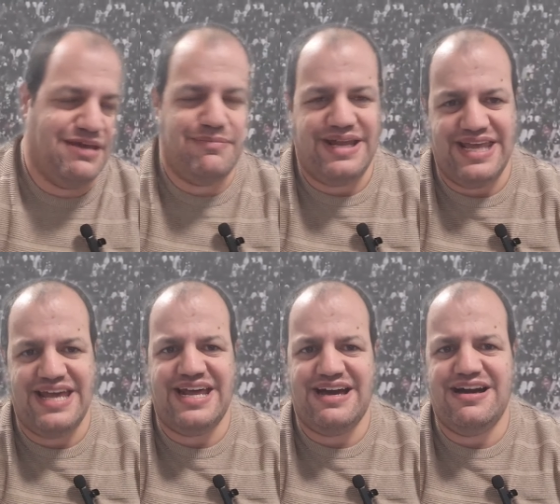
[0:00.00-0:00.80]
in
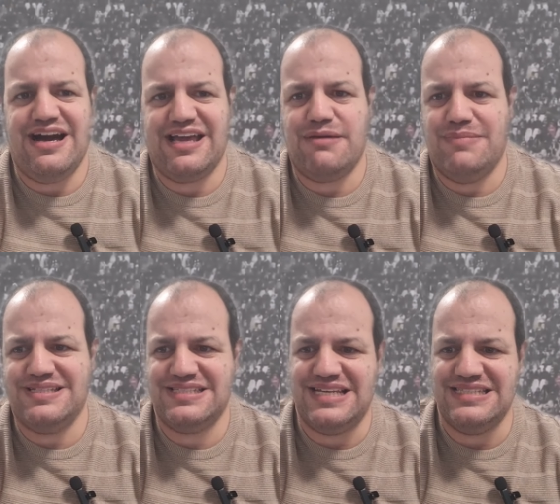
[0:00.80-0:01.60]
maniera anche
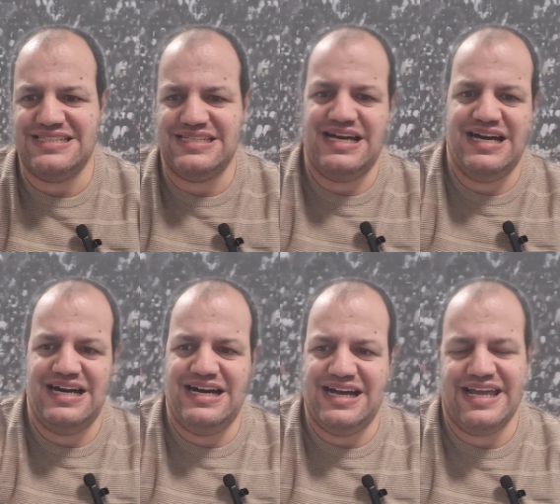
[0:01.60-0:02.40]

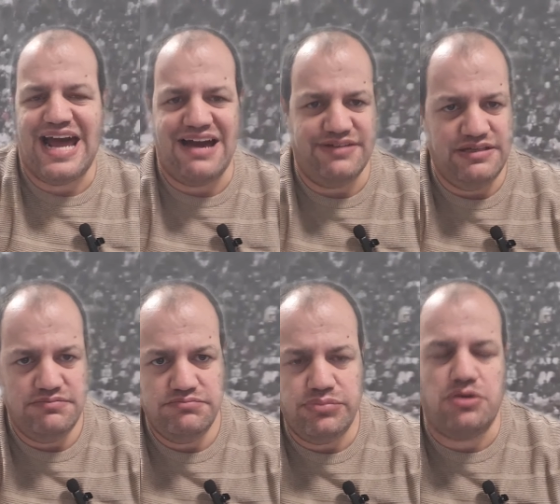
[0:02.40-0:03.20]
abbastanza grave,